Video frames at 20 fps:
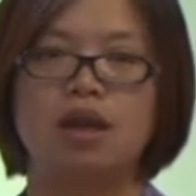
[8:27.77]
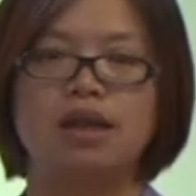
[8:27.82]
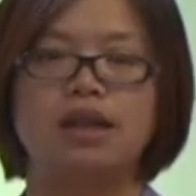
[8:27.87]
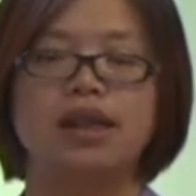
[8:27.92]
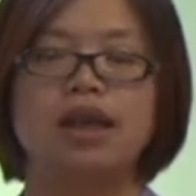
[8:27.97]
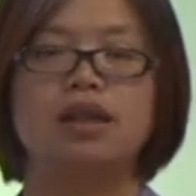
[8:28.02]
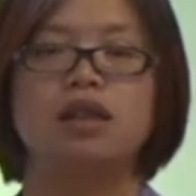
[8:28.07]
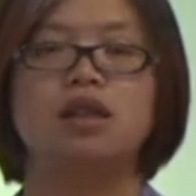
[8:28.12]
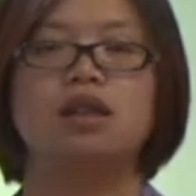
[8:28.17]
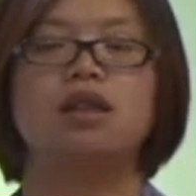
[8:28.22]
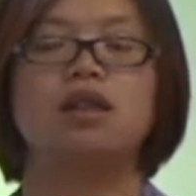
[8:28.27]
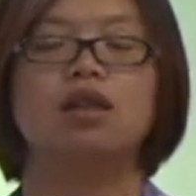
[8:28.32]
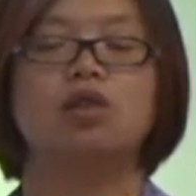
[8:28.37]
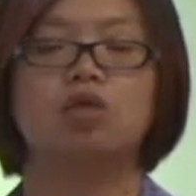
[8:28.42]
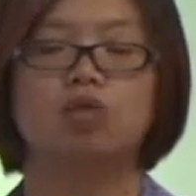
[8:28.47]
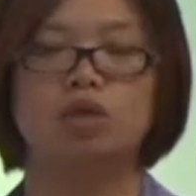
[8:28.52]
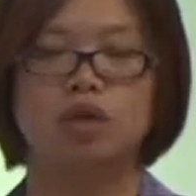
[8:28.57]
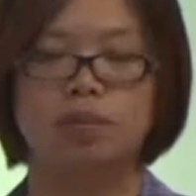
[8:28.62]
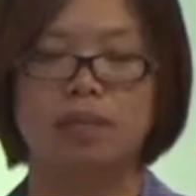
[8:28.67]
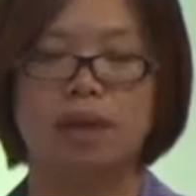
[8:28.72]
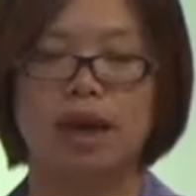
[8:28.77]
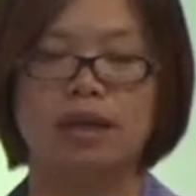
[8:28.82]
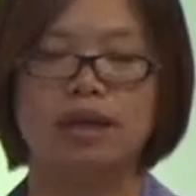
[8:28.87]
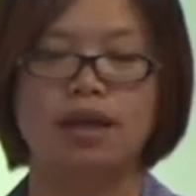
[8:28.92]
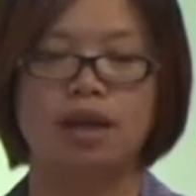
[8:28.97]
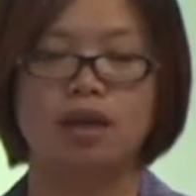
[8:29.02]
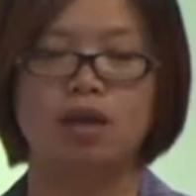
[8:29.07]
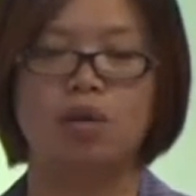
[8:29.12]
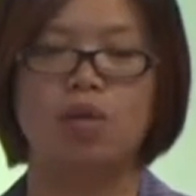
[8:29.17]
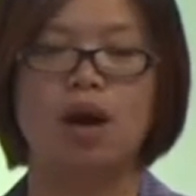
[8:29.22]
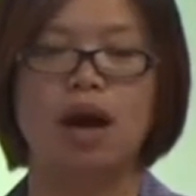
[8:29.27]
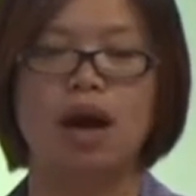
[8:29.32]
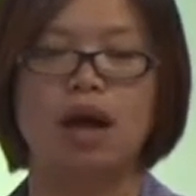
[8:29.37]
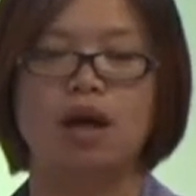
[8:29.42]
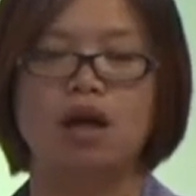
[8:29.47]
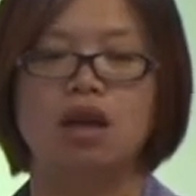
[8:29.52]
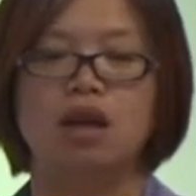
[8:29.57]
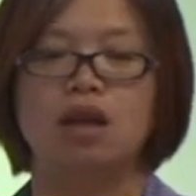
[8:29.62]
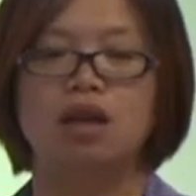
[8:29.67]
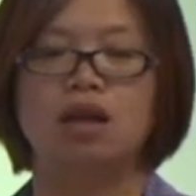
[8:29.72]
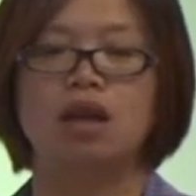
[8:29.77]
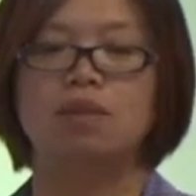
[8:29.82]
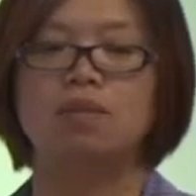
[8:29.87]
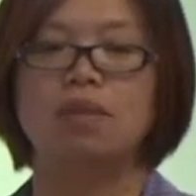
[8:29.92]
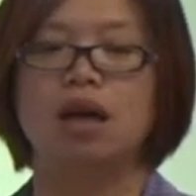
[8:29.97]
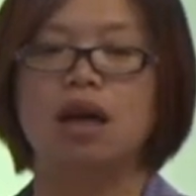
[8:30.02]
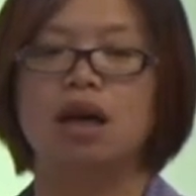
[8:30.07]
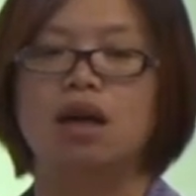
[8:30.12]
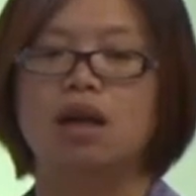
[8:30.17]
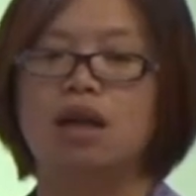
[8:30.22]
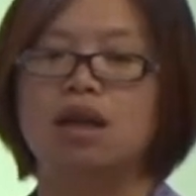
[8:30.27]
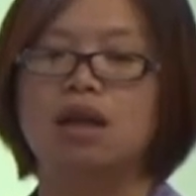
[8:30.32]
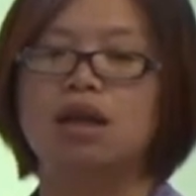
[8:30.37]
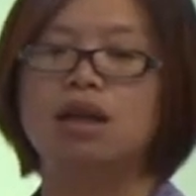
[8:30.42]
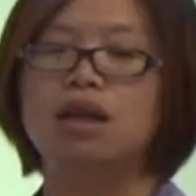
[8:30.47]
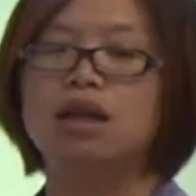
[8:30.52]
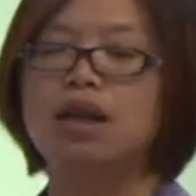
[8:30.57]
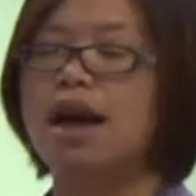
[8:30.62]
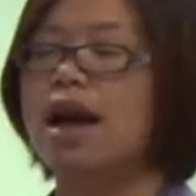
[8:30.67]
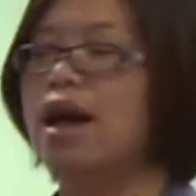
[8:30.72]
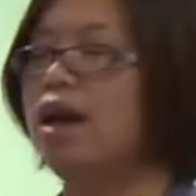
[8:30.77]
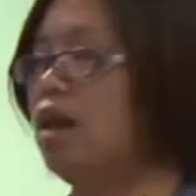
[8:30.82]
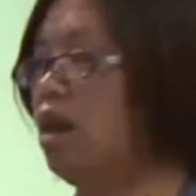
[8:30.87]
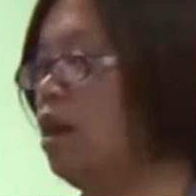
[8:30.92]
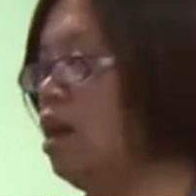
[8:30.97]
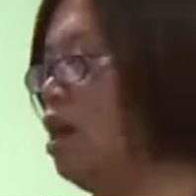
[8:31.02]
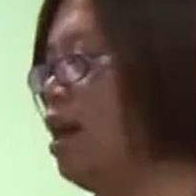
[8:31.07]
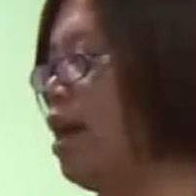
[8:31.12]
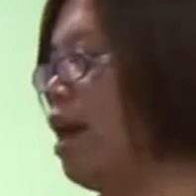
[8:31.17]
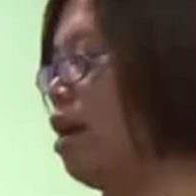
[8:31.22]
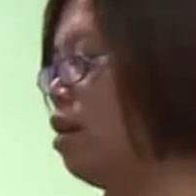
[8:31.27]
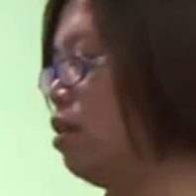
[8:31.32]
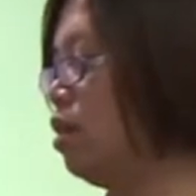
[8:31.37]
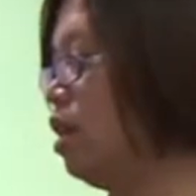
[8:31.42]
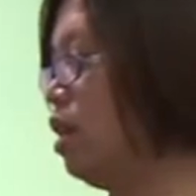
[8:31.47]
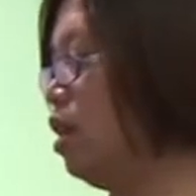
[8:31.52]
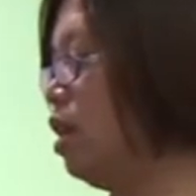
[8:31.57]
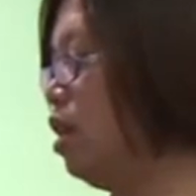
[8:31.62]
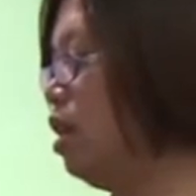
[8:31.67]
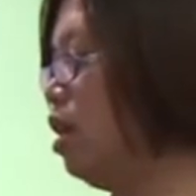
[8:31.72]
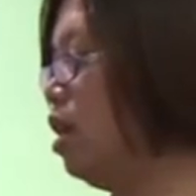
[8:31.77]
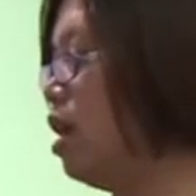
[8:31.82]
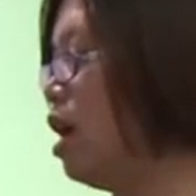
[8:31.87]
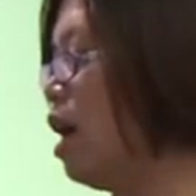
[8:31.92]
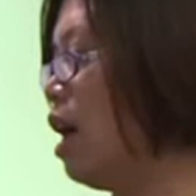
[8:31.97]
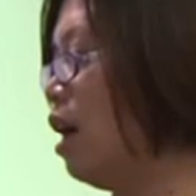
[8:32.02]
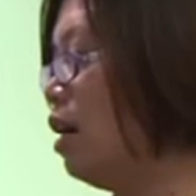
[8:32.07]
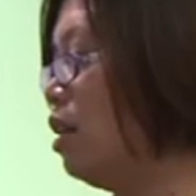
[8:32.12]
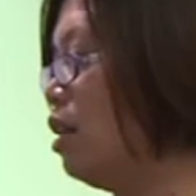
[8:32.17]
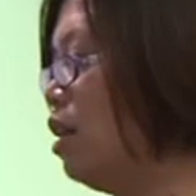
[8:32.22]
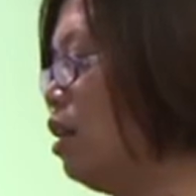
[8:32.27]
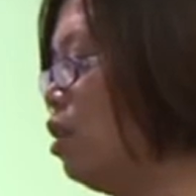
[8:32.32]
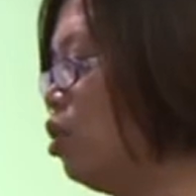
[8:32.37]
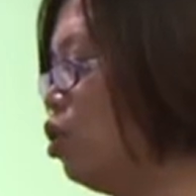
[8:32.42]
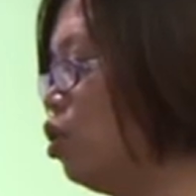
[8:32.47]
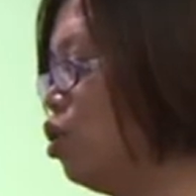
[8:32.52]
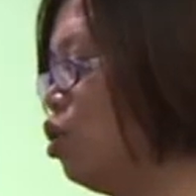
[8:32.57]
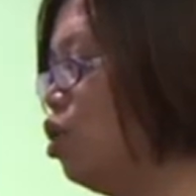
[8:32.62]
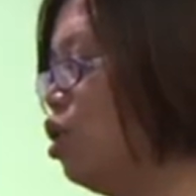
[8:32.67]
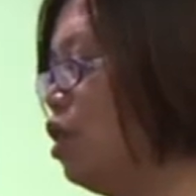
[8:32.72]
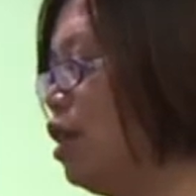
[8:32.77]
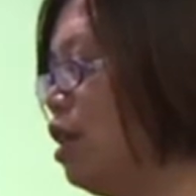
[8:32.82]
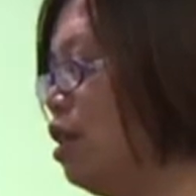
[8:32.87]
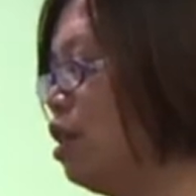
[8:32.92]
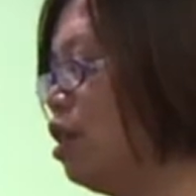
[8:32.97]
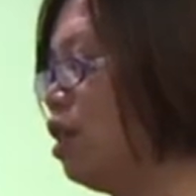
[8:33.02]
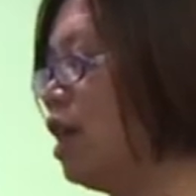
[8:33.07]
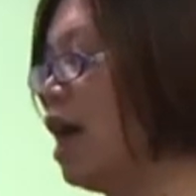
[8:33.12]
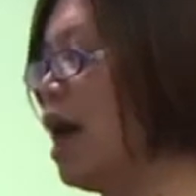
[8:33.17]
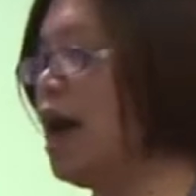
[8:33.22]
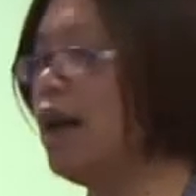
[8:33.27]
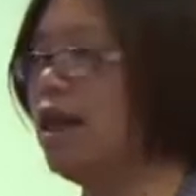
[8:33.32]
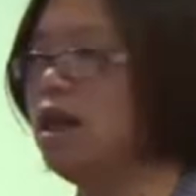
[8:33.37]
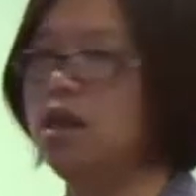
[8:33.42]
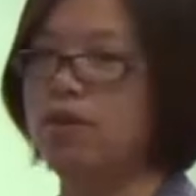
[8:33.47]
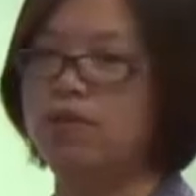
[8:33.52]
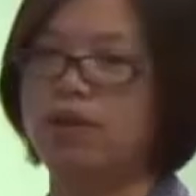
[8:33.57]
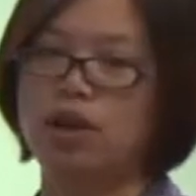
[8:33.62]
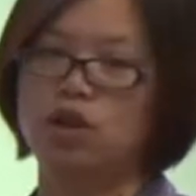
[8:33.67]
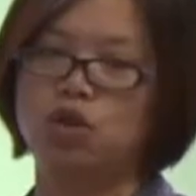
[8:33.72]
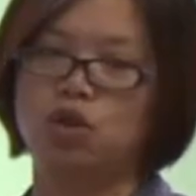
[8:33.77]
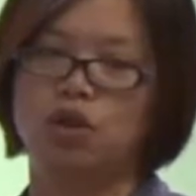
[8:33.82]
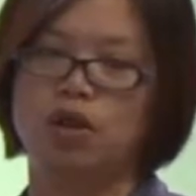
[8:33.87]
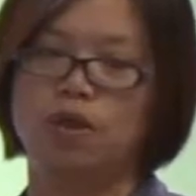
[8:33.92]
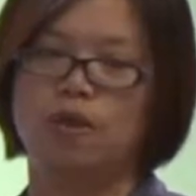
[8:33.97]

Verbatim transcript: 现金的重新盘点的话，那么应该以两期啊净值之间的差异为准，